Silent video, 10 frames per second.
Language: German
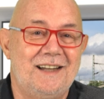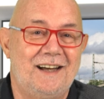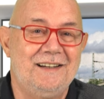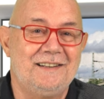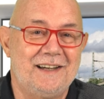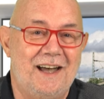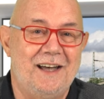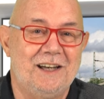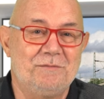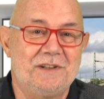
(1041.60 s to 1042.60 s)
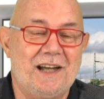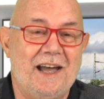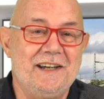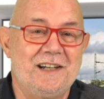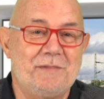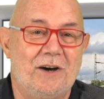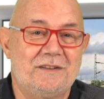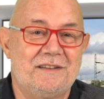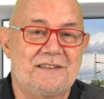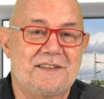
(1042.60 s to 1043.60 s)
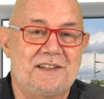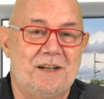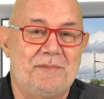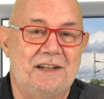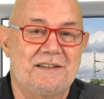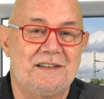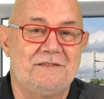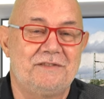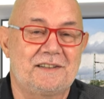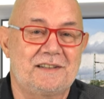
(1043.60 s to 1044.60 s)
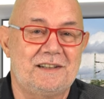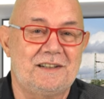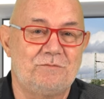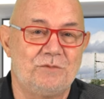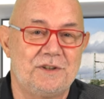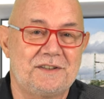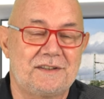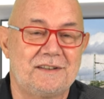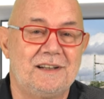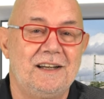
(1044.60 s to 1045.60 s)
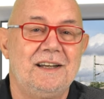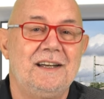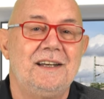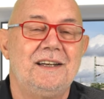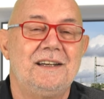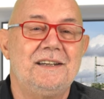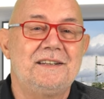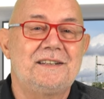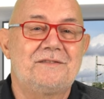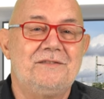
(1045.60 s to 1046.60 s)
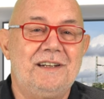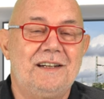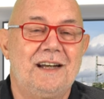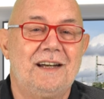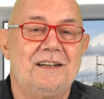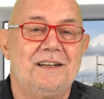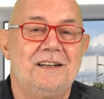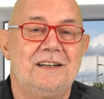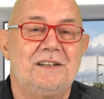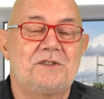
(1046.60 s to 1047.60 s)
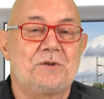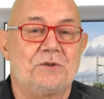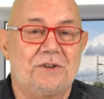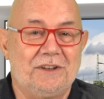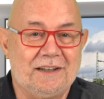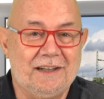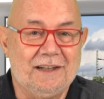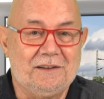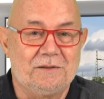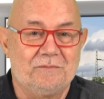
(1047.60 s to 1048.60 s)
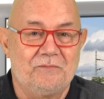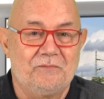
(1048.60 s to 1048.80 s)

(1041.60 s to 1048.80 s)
lange Jahre mit eingebauten Zitterpartien verzichten mussten, ist wieder zurückgekehrt.